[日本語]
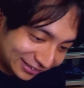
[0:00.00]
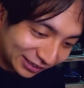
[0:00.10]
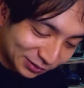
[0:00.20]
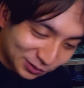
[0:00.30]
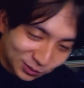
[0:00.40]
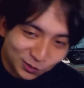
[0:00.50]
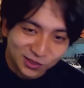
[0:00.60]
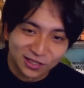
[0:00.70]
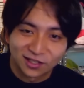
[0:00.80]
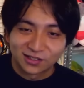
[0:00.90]
いやけどちょっと努
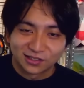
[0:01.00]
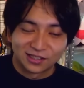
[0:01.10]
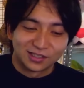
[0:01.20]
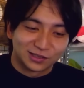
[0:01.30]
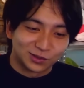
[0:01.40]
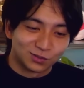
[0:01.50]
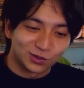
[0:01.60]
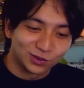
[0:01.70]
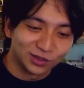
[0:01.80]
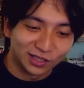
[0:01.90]
力しなあかんなちょっと
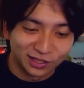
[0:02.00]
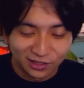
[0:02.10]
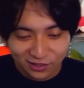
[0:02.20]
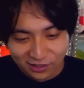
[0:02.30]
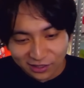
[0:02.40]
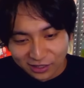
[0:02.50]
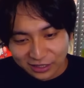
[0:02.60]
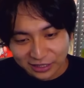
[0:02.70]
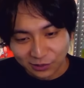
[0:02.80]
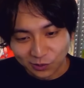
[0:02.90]
もうちょっとなんか
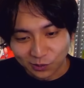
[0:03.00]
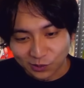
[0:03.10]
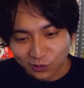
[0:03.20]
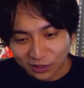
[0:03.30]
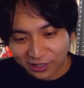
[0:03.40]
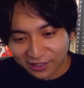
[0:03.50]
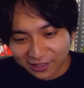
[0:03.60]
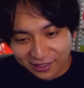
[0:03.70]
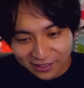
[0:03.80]
ニコニコするわ